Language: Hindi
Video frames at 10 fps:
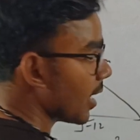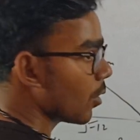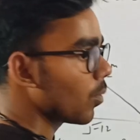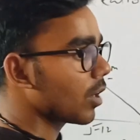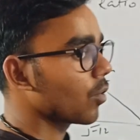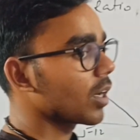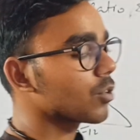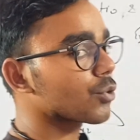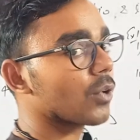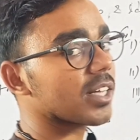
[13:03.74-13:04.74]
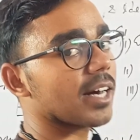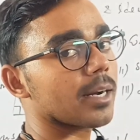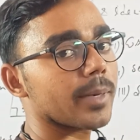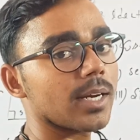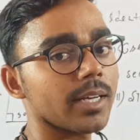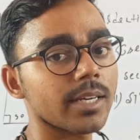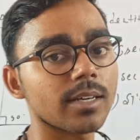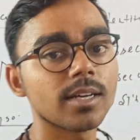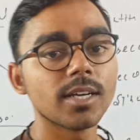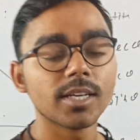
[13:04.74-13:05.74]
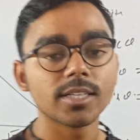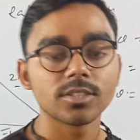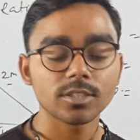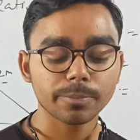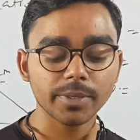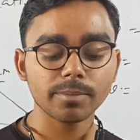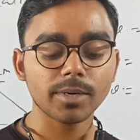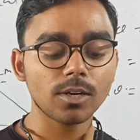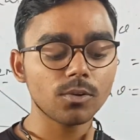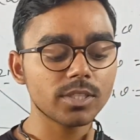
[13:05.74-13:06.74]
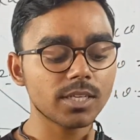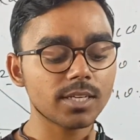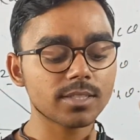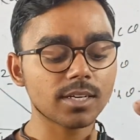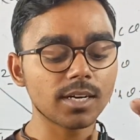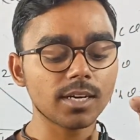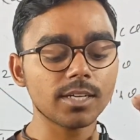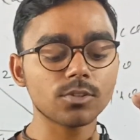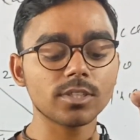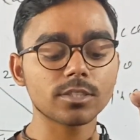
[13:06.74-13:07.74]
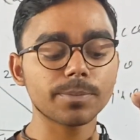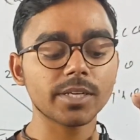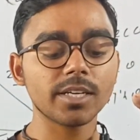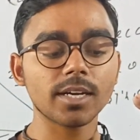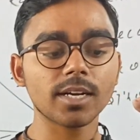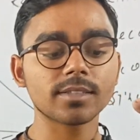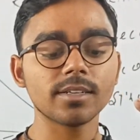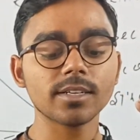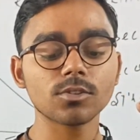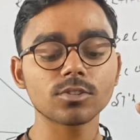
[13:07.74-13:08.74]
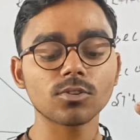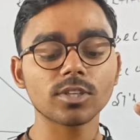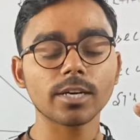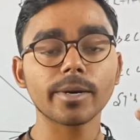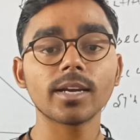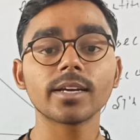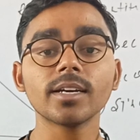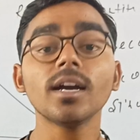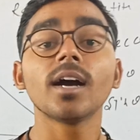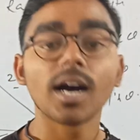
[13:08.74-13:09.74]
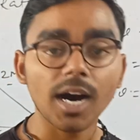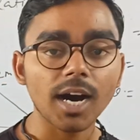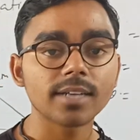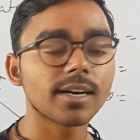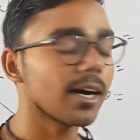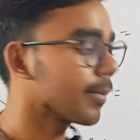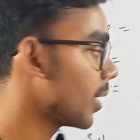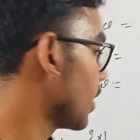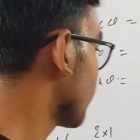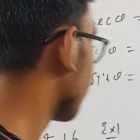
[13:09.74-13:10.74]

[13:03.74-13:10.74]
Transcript: गिरा हुआ होगा उसको आधार मान लेंगे जिसपे मान लो ये ऐसे खड़ा है तो ये इस पे गिरेगा थीटा तो इसको क्या मान लेंगे आधार मान